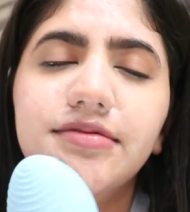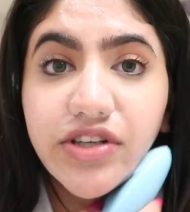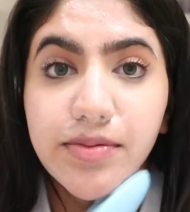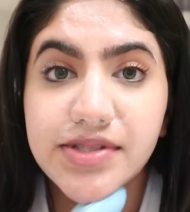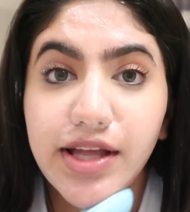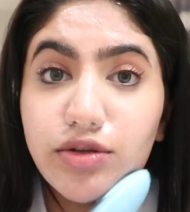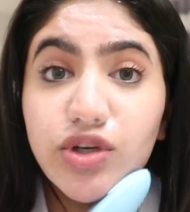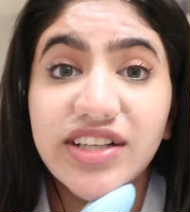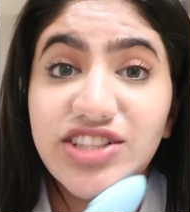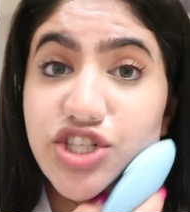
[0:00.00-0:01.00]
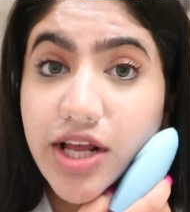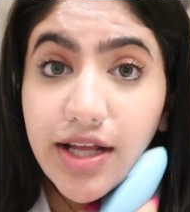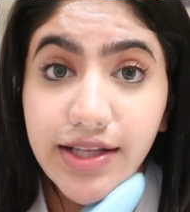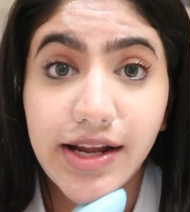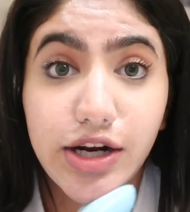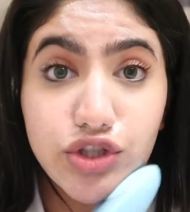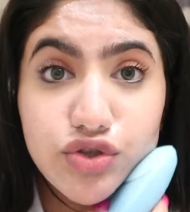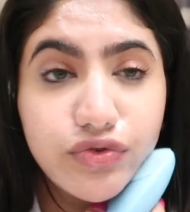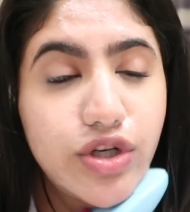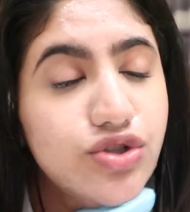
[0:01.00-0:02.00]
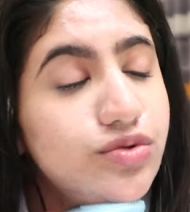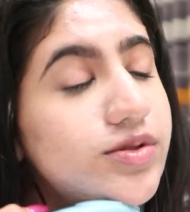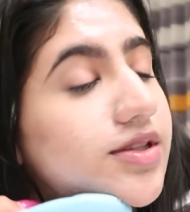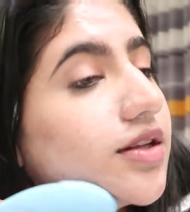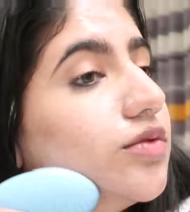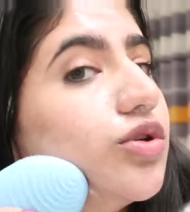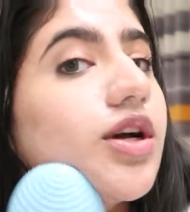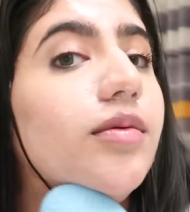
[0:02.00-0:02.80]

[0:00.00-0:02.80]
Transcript: فكره بستخدمهم لكثير شغلات هلا رح تشوفوا لشو بستخدمهم